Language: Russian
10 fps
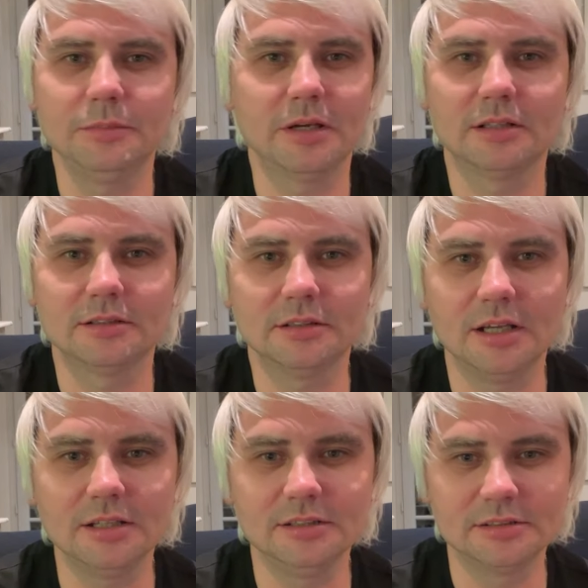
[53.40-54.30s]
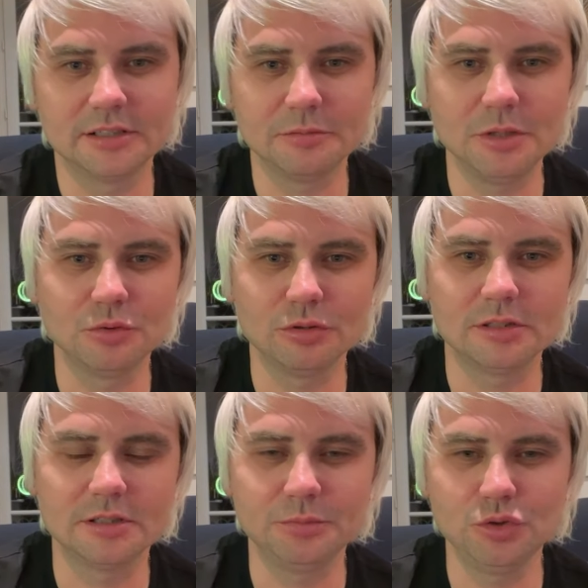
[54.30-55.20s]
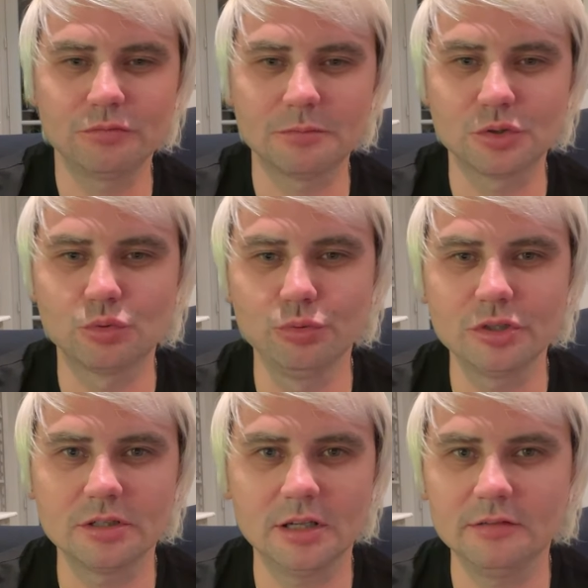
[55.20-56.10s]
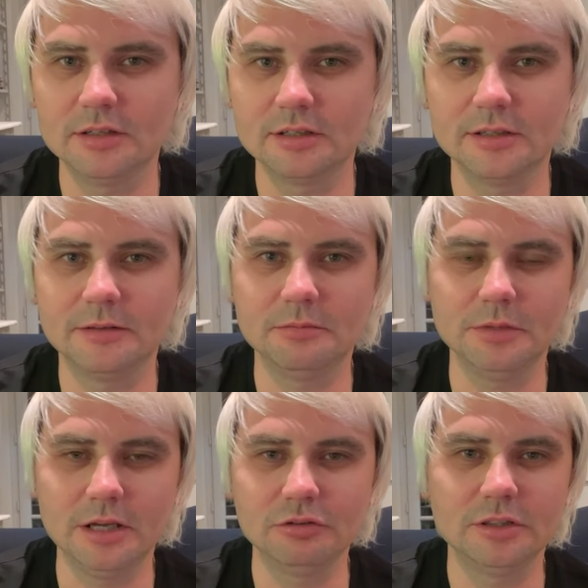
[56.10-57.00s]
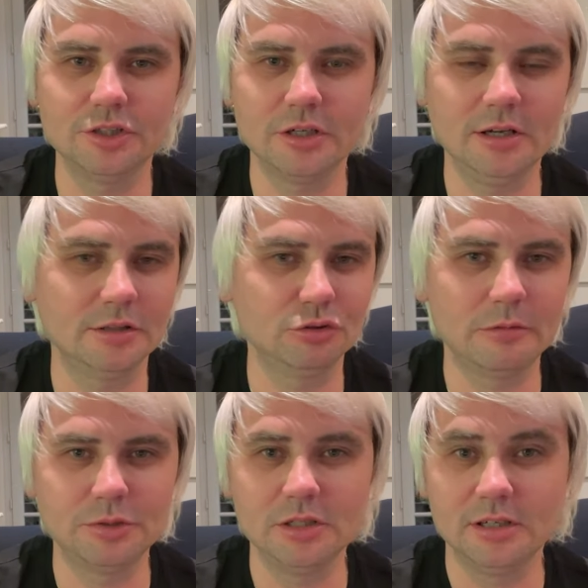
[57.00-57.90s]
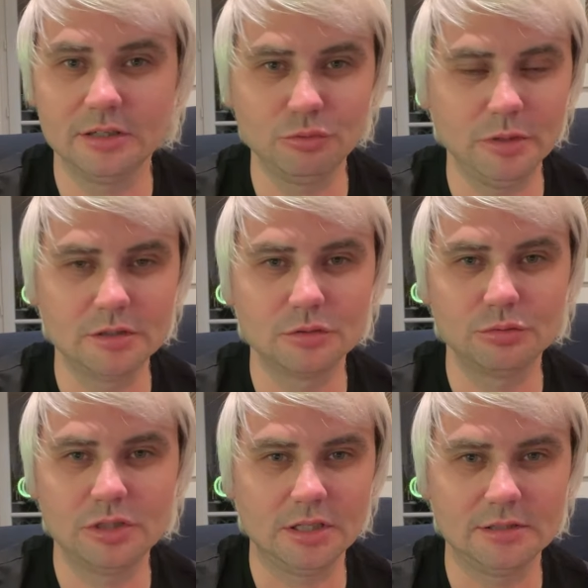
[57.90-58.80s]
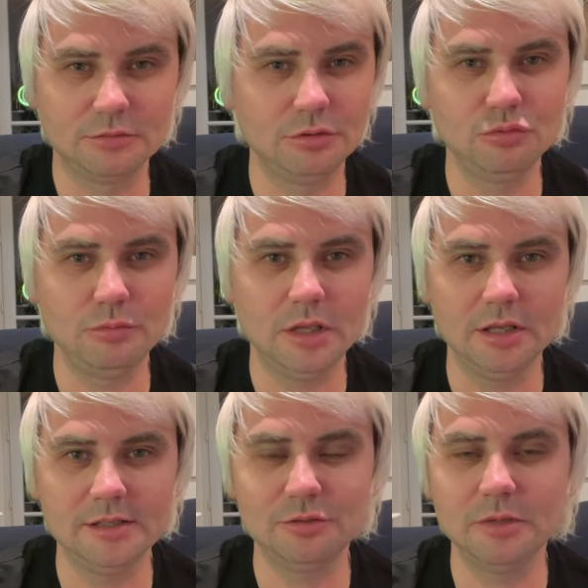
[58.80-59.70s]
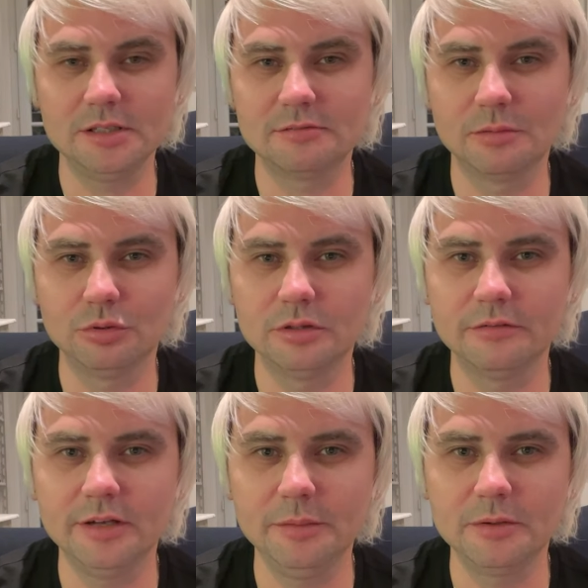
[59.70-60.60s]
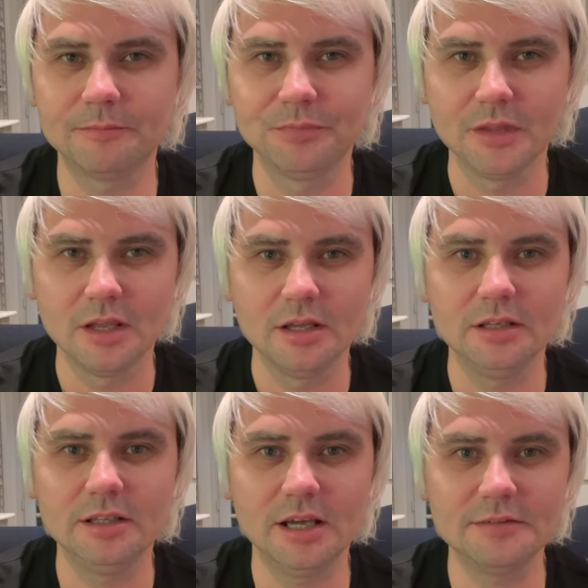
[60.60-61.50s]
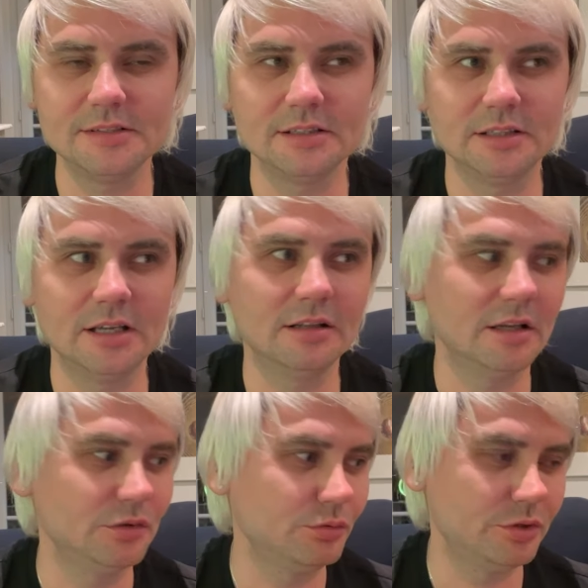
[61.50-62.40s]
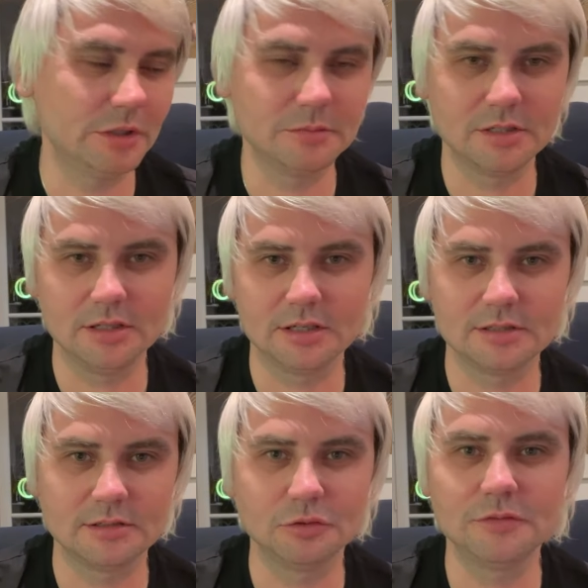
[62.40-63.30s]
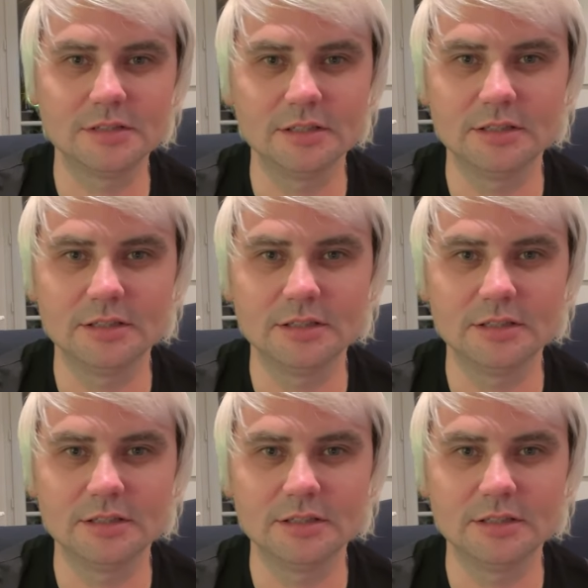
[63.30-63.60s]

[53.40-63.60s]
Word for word: Ребята, я не знаю, мне многие, кстати, пишут, вам скучно, наверное. Я вот я человек, который вообще никогда не умеет скучать, вот не умею. Если у меня есть свободное время, я всегда найду чем заняться, вот